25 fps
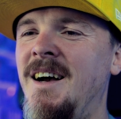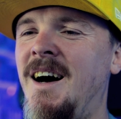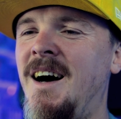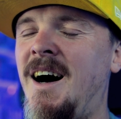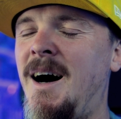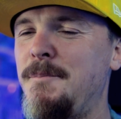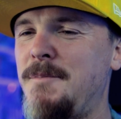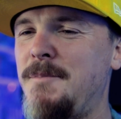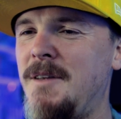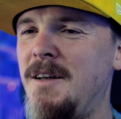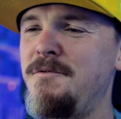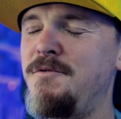
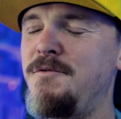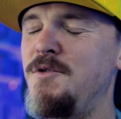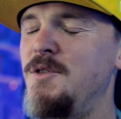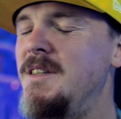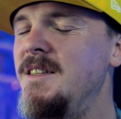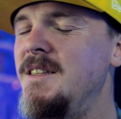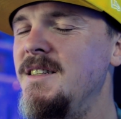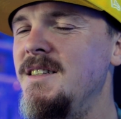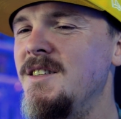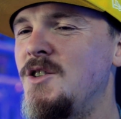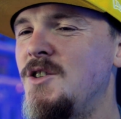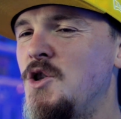Hab dann für
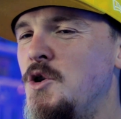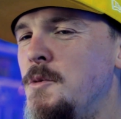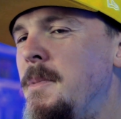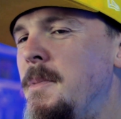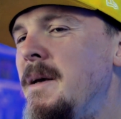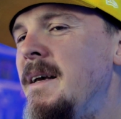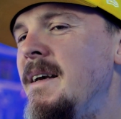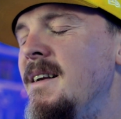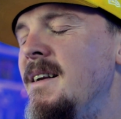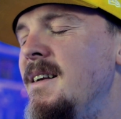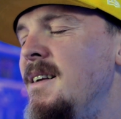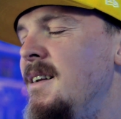dieses
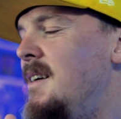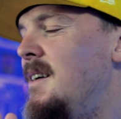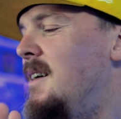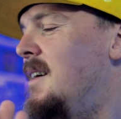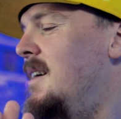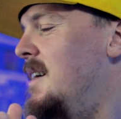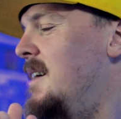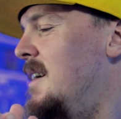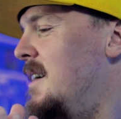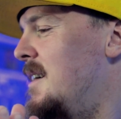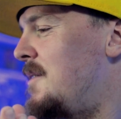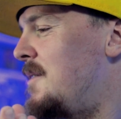Spiel
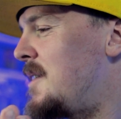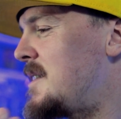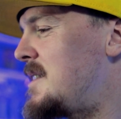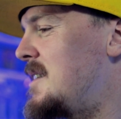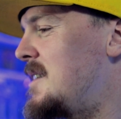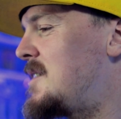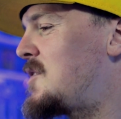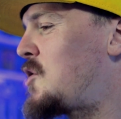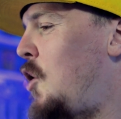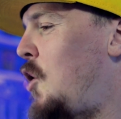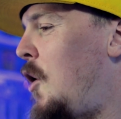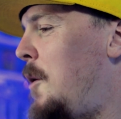was
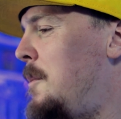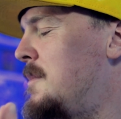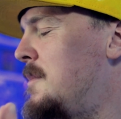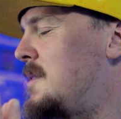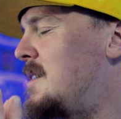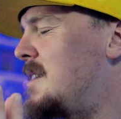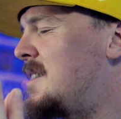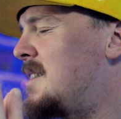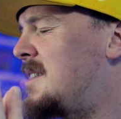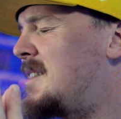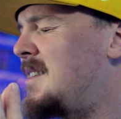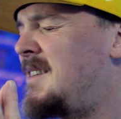jetzt
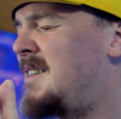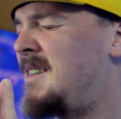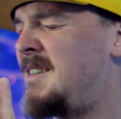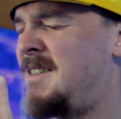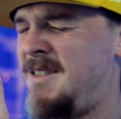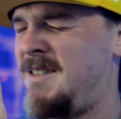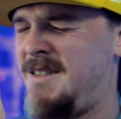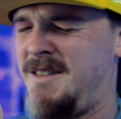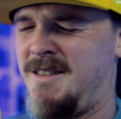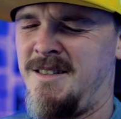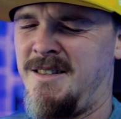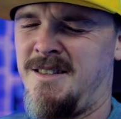kommt,
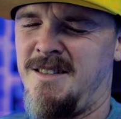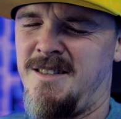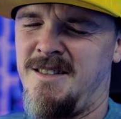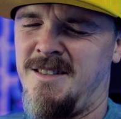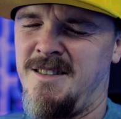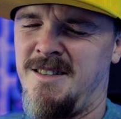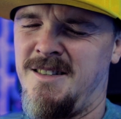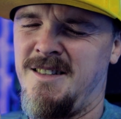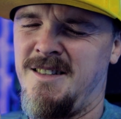äh, äh,